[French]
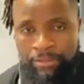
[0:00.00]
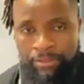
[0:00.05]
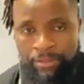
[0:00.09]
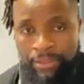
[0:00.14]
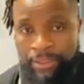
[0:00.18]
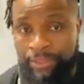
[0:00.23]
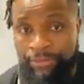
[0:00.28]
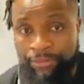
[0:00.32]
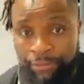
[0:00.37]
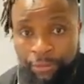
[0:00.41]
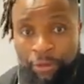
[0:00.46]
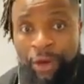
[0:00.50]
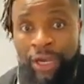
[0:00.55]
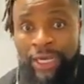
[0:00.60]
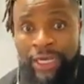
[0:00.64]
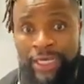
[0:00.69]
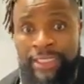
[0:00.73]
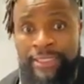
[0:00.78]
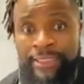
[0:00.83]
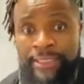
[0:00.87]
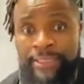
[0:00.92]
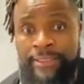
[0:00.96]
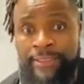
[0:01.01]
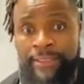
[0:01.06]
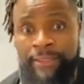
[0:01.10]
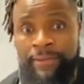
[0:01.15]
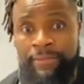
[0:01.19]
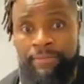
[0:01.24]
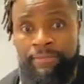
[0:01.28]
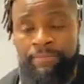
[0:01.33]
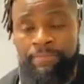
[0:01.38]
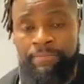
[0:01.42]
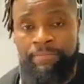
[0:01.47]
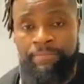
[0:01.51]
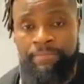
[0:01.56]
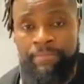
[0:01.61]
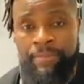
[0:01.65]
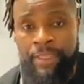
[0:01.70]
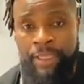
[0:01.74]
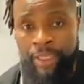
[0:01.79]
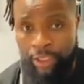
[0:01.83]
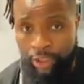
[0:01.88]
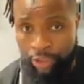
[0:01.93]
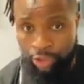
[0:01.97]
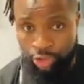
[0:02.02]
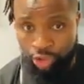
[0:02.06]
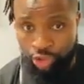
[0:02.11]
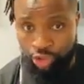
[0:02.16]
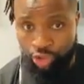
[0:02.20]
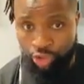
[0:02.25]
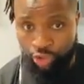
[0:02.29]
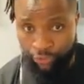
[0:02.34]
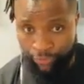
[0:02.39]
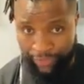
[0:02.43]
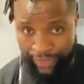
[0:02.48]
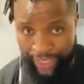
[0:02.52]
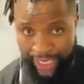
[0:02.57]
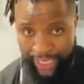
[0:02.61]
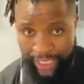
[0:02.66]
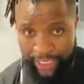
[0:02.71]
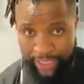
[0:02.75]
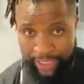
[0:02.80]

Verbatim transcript: Il faut arrêter ça. Je vais